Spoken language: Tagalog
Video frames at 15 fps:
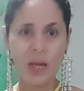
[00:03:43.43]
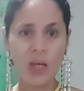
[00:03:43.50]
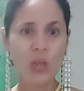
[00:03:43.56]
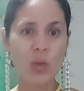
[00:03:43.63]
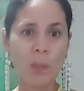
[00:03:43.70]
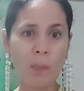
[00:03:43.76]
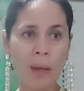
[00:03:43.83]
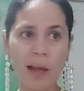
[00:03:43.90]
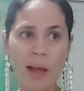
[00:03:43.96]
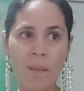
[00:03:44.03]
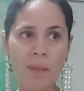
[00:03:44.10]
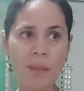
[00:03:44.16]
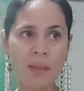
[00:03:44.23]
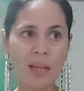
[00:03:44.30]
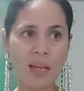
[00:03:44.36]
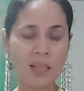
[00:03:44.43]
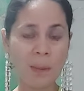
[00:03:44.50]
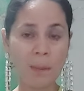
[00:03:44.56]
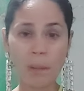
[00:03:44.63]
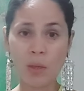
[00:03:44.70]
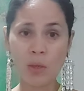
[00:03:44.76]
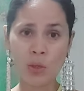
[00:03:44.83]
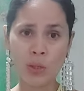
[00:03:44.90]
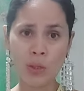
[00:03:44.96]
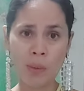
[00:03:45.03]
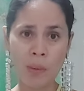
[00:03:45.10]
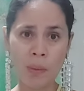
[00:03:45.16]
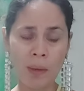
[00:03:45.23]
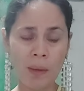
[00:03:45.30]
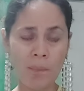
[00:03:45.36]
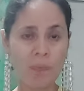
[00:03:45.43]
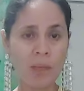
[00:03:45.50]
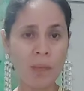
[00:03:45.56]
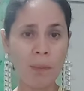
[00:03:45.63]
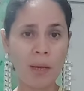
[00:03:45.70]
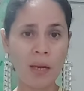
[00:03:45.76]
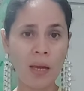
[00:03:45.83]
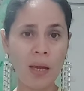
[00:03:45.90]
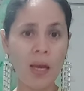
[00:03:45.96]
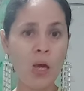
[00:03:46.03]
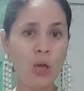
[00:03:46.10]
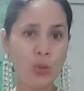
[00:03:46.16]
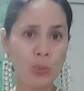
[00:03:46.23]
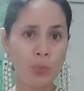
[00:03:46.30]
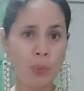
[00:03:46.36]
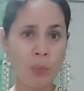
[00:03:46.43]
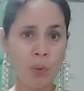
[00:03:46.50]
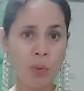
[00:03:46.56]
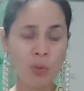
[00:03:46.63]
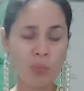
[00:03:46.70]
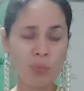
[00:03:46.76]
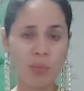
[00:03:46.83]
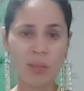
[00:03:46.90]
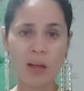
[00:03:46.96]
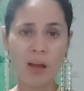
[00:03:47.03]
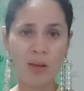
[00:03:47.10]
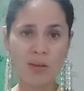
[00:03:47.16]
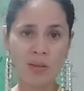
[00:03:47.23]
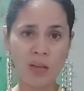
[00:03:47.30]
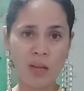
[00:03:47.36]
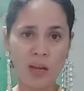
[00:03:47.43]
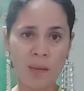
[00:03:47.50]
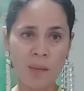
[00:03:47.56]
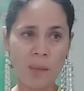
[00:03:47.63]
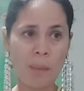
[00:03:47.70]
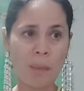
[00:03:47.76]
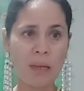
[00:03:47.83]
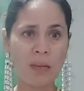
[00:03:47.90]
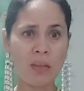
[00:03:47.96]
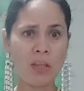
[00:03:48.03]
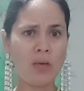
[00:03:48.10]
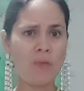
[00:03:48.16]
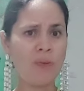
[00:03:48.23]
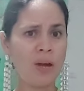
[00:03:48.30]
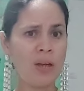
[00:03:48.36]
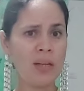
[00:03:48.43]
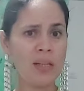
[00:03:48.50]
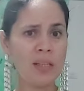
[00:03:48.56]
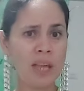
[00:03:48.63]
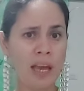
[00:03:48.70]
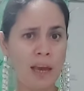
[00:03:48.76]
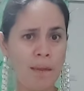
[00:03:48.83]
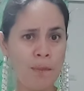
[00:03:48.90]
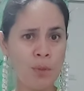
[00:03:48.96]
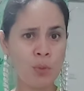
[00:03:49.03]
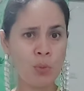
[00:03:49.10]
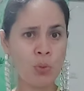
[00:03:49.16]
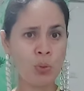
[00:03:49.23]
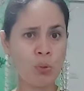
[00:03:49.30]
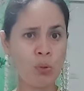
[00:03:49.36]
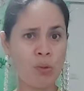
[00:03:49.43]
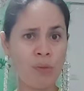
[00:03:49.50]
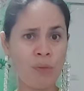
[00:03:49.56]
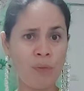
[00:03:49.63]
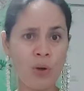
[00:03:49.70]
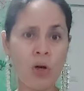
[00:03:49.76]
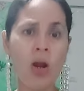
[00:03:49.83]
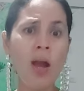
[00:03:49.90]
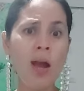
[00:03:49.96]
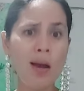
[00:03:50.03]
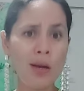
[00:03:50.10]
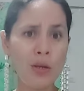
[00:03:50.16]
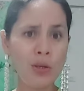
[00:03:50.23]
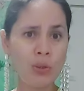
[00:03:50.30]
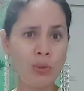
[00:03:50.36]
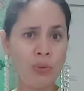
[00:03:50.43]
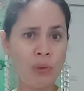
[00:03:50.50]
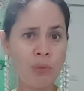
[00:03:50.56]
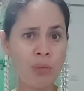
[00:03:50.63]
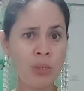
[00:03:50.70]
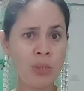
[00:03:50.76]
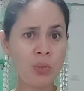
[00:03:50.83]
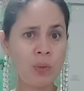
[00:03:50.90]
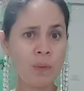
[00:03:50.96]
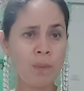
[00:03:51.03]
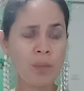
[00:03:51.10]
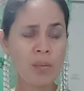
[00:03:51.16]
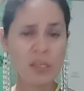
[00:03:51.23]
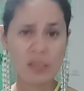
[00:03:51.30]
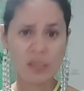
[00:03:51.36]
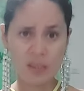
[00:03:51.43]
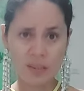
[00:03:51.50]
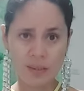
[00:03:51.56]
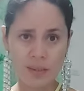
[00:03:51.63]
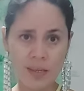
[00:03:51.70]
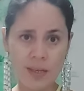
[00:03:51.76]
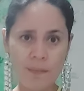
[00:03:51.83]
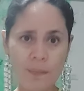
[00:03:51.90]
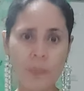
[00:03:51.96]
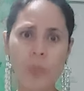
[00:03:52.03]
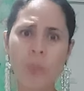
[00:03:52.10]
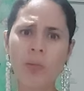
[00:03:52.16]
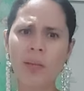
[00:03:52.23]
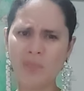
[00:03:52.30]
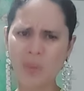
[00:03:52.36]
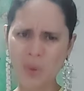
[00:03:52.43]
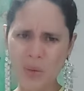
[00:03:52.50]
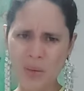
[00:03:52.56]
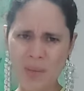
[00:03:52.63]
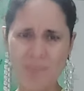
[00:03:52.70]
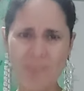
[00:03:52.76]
Yung paggamit nila sa picture ni Meme MD para to promote bitaw sa paparating na final sa IMU 2024 ngayong November 16. Dahil?